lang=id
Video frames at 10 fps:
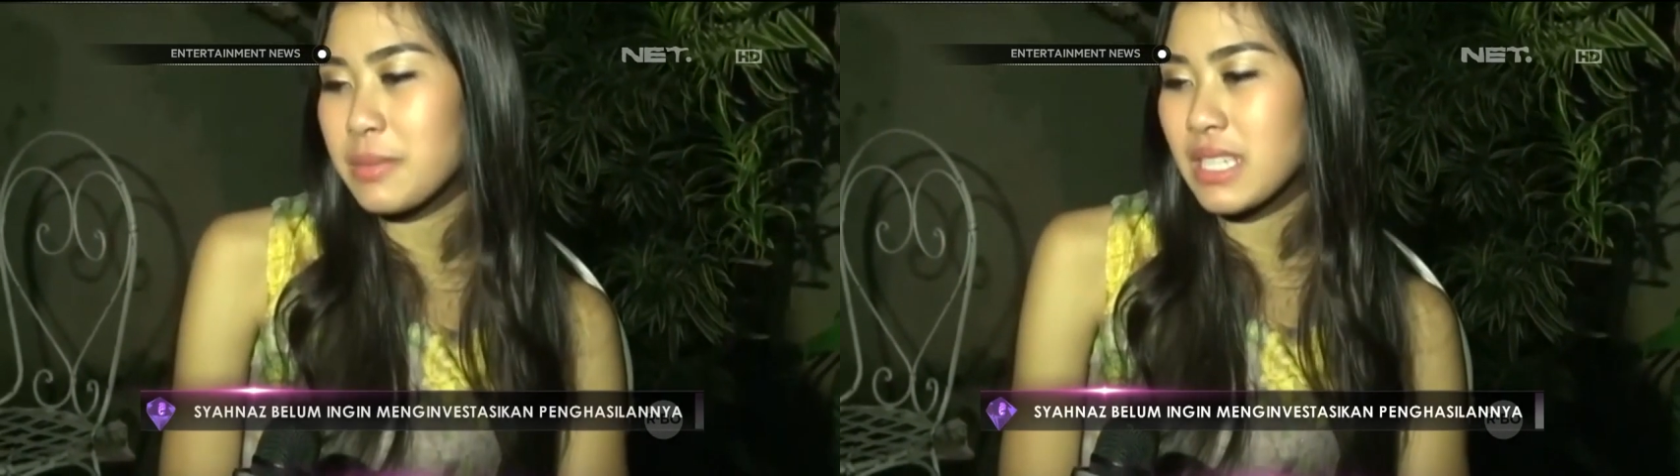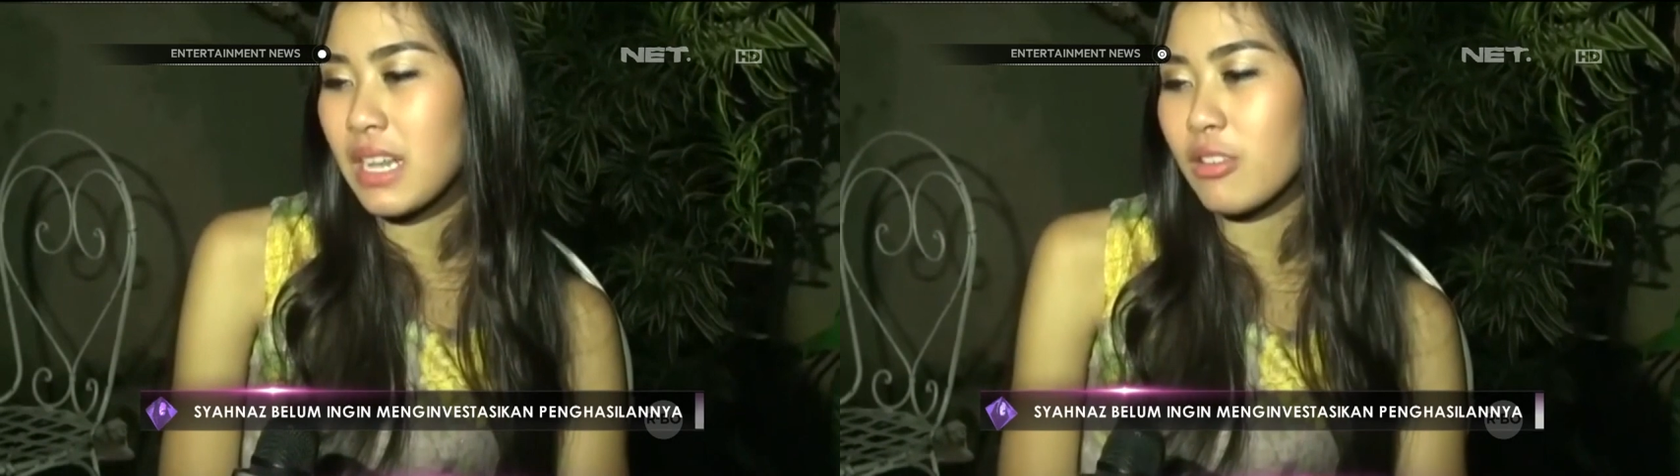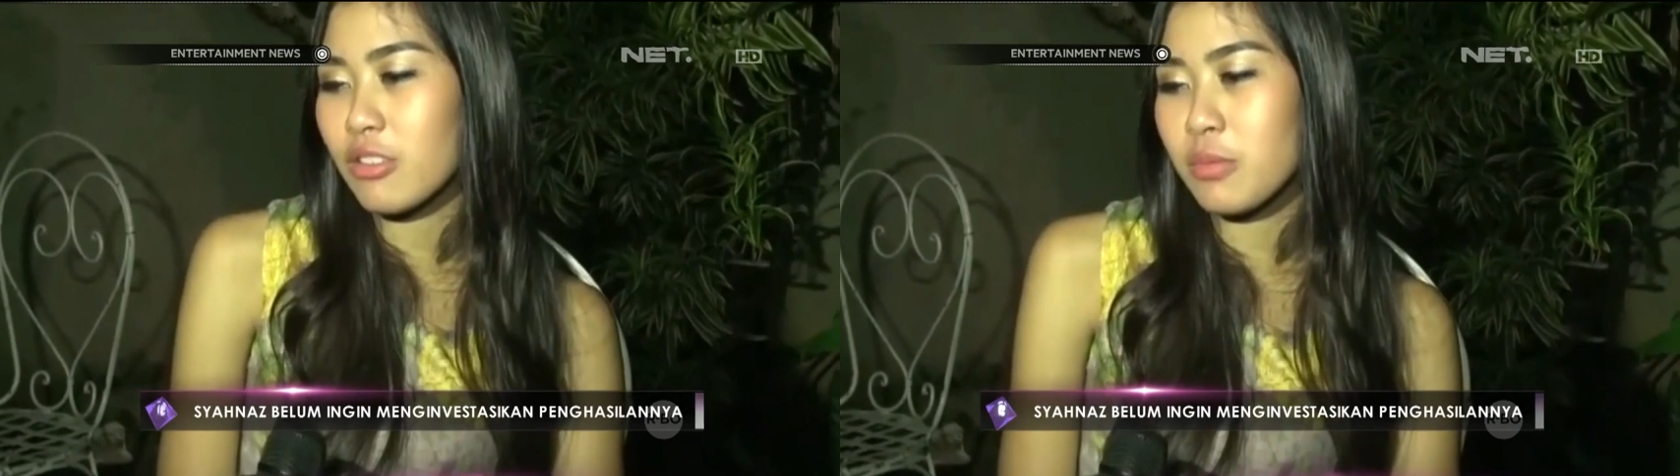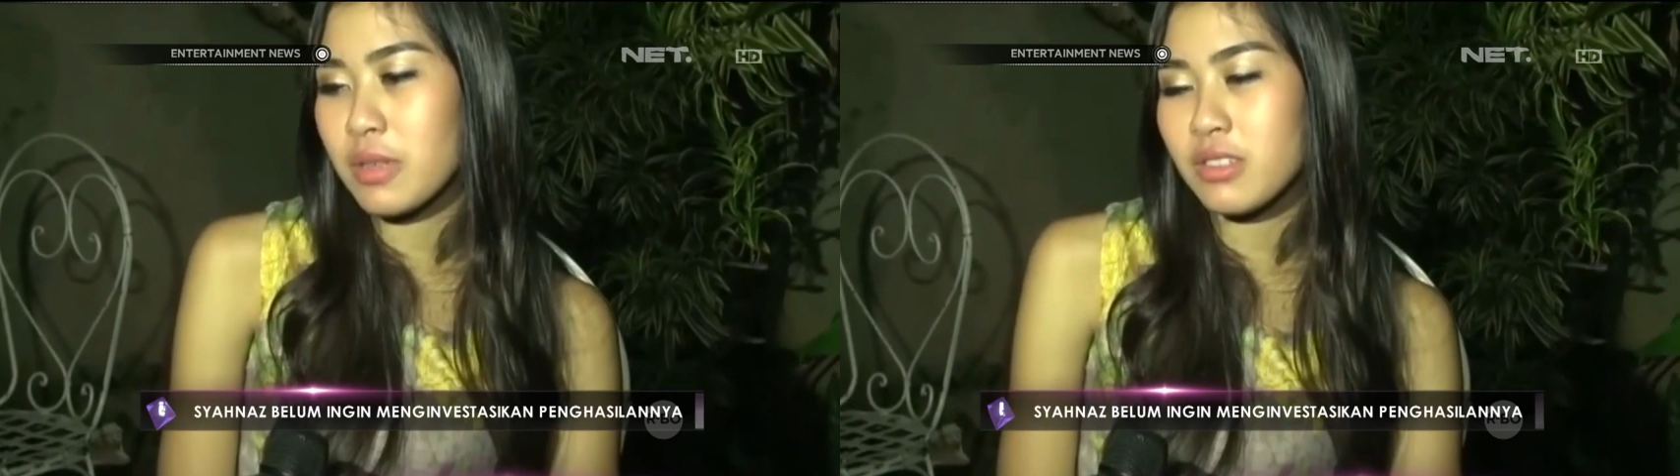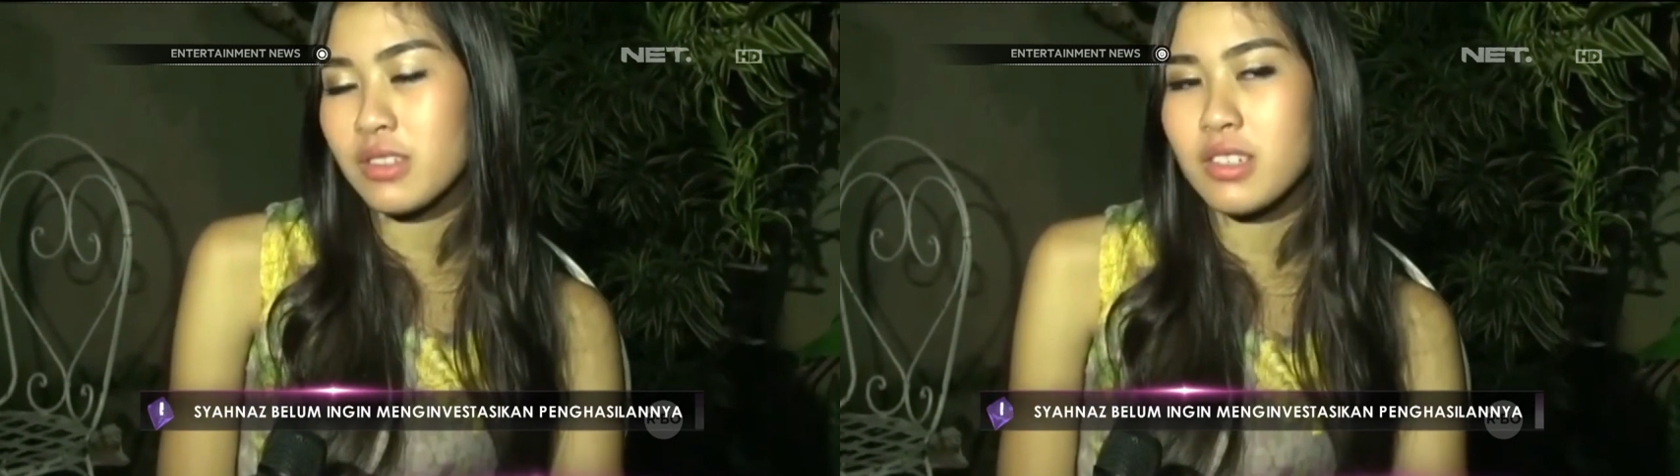atau yang akrab
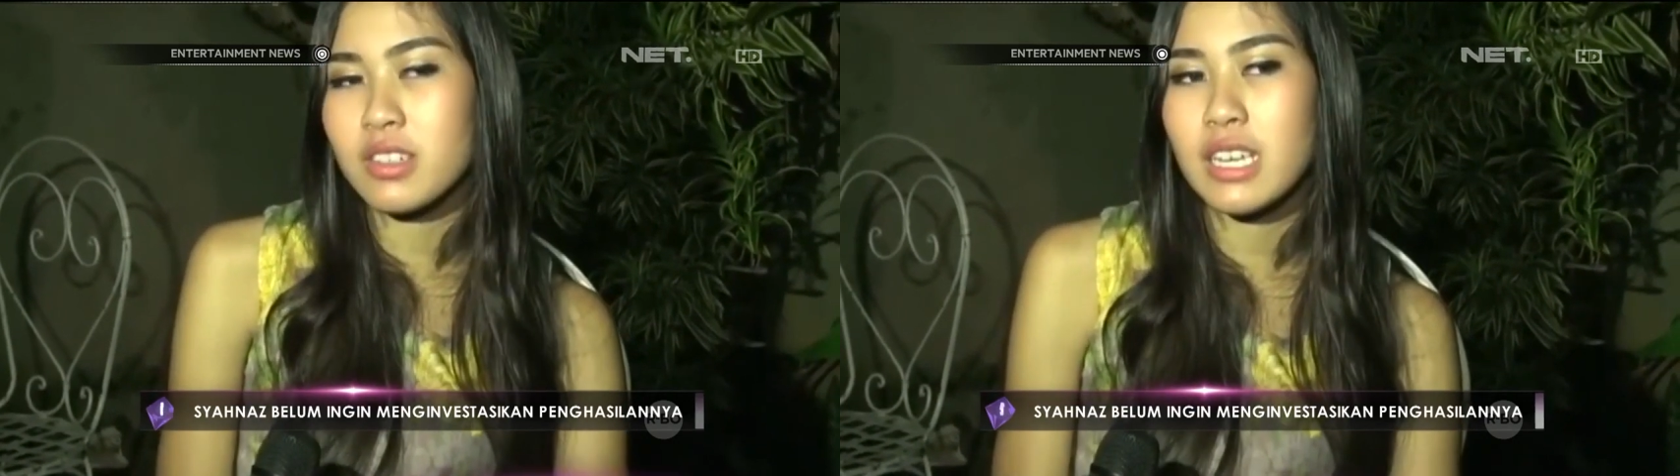disapa